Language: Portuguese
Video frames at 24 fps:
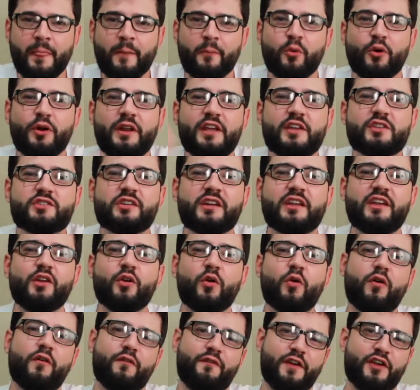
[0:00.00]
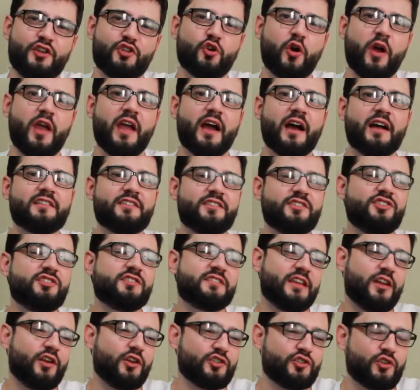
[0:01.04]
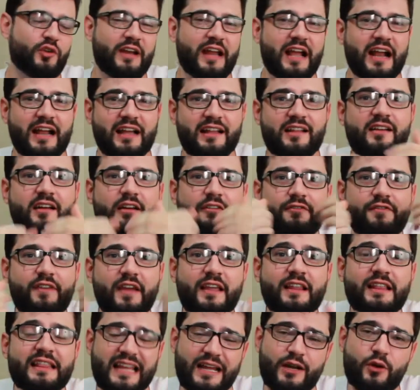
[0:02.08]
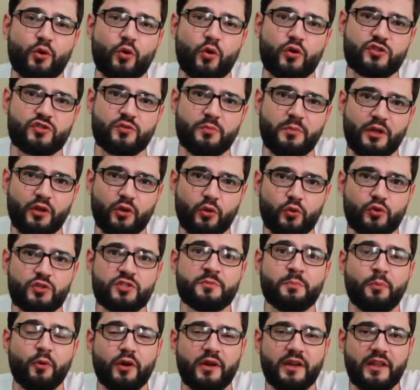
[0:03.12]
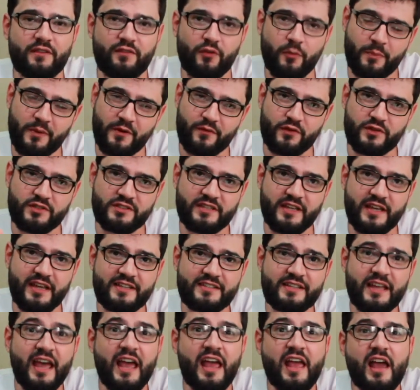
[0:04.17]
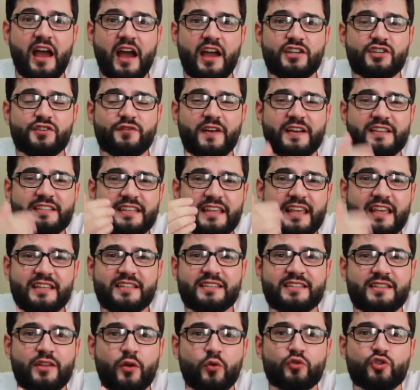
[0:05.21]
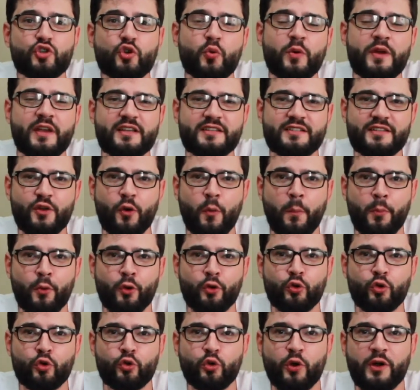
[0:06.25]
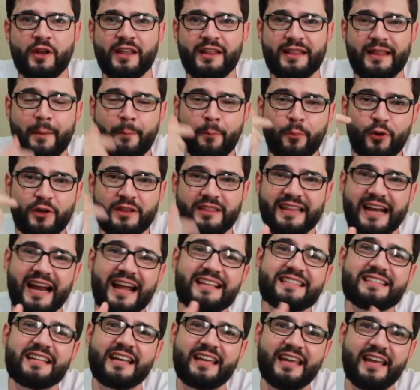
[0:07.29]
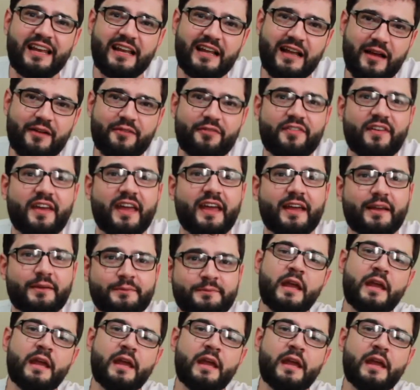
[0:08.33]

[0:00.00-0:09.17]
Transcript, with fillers: Por isso, aqui no Coffee Joy, antes de selecionar cada café que está no nosso menu disponível para vocês, a gente faz questão de conhecer o produtor que está por trás daquele café.